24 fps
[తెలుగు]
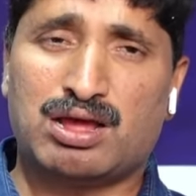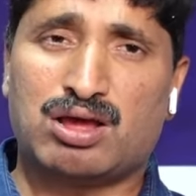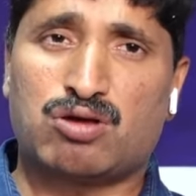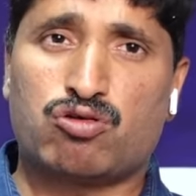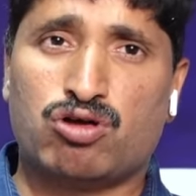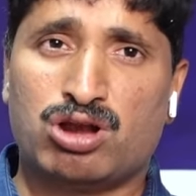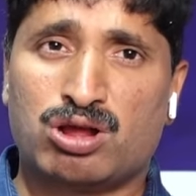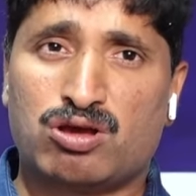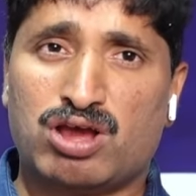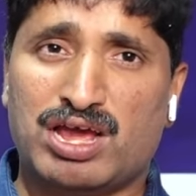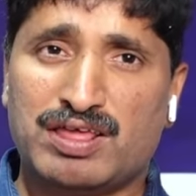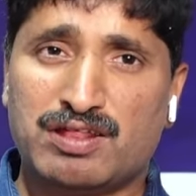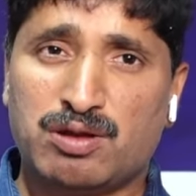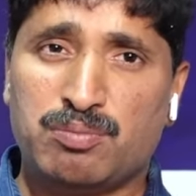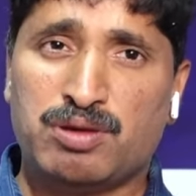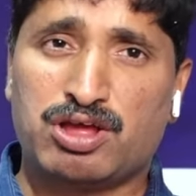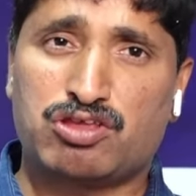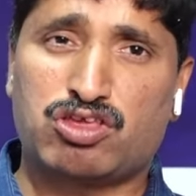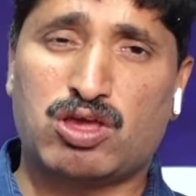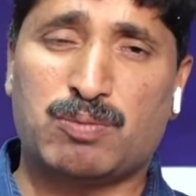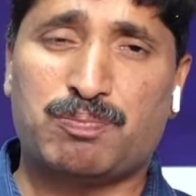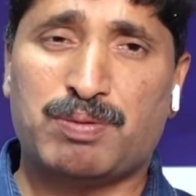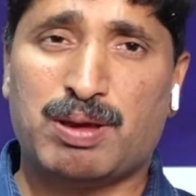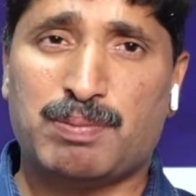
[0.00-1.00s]
కొన్ని కేసులు
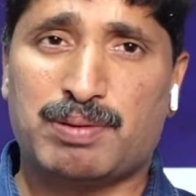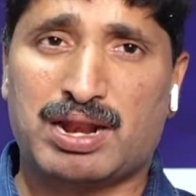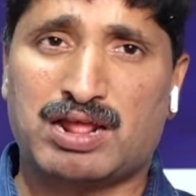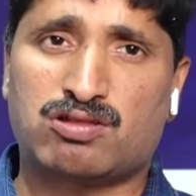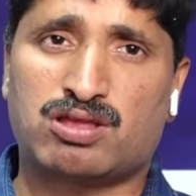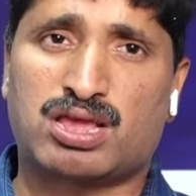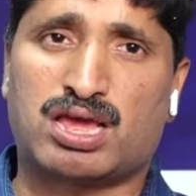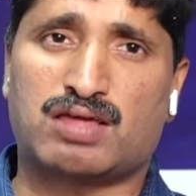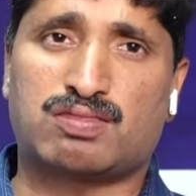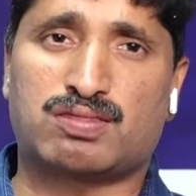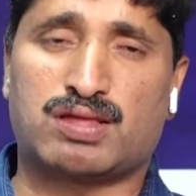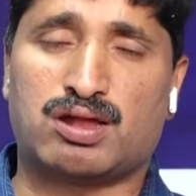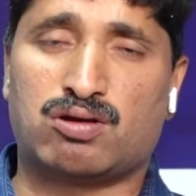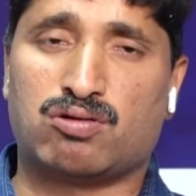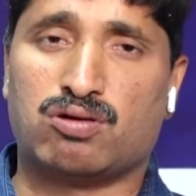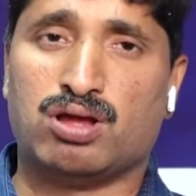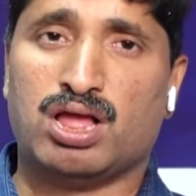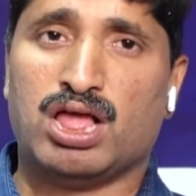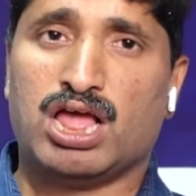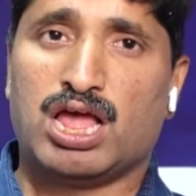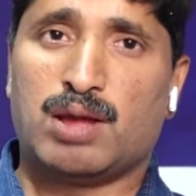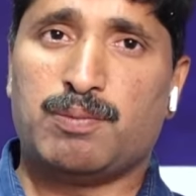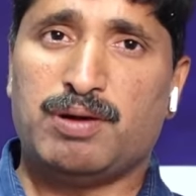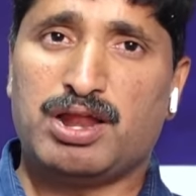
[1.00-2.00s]
మీకు చెప్పే ప్రయత్నం చేస్తాను
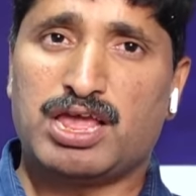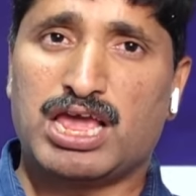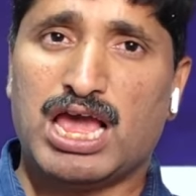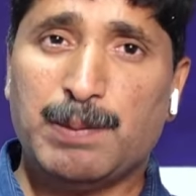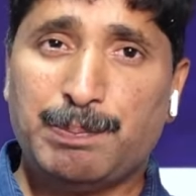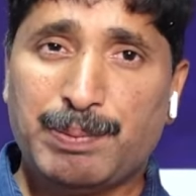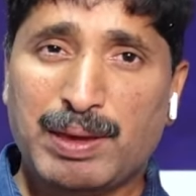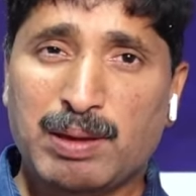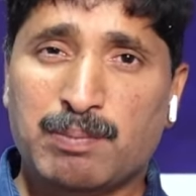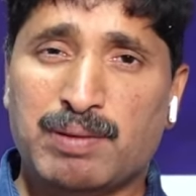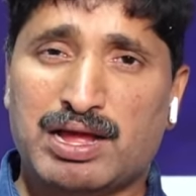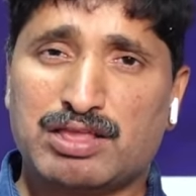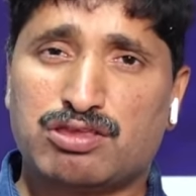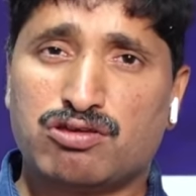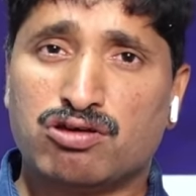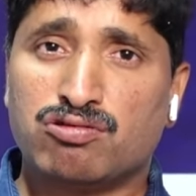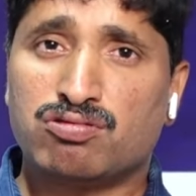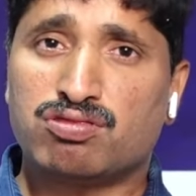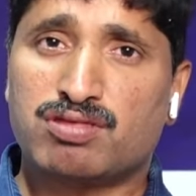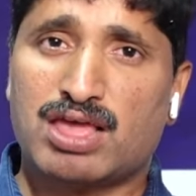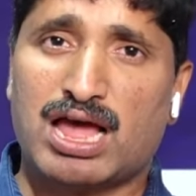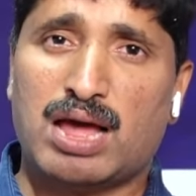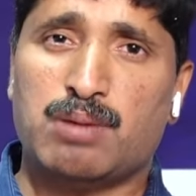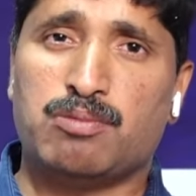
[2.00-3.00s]
ఇప్పుడు ఏపీ
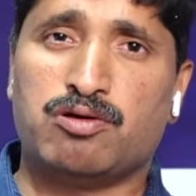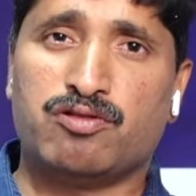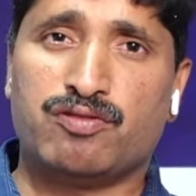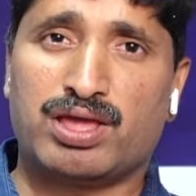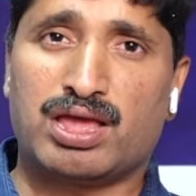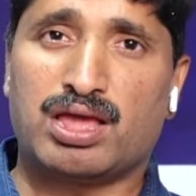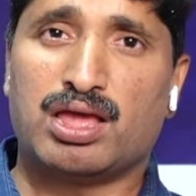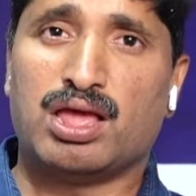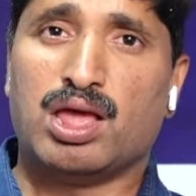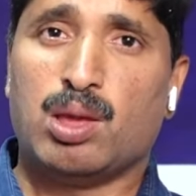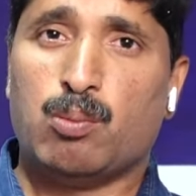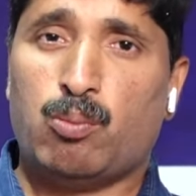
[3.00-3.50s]
మద్యం స్కామ్ ఉంది